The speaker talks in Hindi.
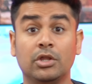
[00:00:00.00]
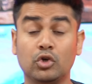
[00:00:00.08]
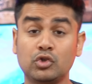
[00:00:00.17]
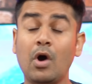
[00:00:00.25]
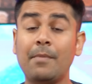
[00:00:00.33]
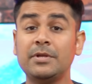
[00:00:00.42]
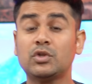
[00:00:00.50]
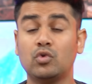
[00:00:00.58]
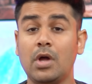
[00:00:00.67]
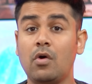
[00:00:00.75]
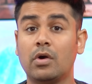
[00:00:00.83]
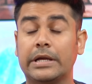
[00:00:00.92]
दोस्तों आपने
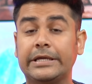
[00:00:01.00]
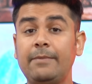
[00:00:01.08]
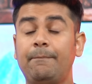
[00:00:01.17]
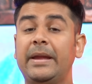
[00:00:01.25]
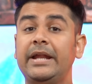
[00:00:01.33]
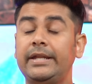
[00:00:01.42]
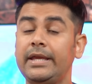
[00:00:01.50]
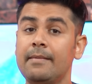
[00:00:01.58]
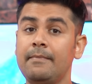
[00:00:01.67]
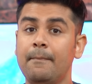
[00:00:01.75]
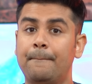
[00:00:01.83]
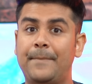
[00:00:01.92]
सुना होगा कि
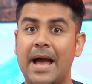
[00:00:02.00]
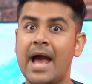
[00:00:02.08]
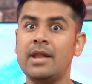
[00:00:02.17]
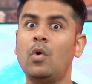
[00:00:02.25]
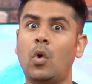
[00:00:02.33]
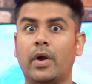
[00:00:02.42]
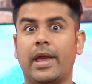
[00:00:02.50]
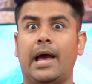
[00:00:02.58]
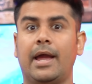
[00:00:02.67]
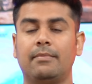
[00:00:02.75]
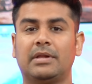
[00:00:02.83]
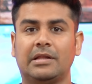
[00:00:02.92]
पेटीएम बैन हो गया
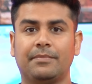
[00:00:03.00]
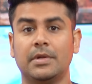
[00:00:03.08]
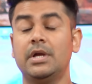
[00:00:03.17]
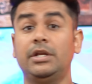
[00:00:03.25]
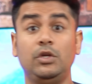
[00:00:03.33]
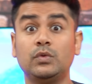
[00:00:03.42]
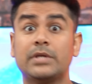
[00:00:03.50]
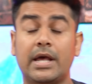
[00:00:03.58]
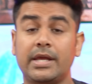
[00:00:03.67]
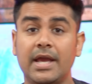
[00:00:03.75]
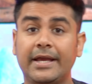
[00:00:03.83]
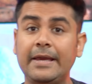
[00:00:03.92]
है मतलब न्यूज़ आ
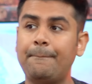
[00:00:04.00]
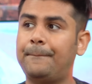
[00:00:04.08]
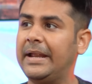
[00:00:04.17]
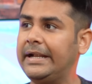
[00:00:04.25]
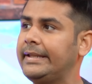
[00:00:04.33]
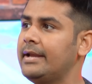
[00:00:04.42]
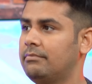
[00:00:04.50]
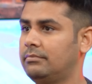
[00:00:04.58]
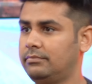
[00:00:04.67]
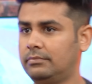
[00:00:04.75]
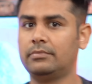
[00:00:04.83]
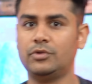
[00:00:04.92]
रही है कि पेटीएम
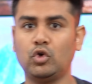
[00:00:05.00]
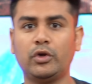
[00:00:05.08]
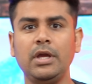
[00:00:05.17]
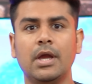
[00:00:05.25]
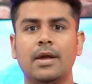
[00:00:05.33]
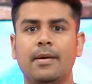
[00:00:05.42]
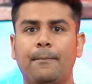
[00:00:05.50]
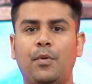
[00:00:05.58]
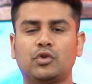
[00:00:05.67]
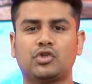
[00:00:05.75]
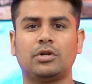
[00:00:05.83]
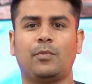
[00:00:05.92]
जो कि
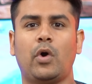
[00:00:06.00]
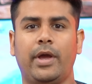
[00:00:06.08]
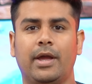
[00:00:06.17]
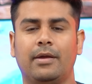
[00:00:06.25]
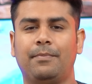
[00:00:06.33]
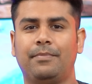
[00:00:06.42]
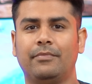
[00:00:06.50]
पोस्टर बॉय है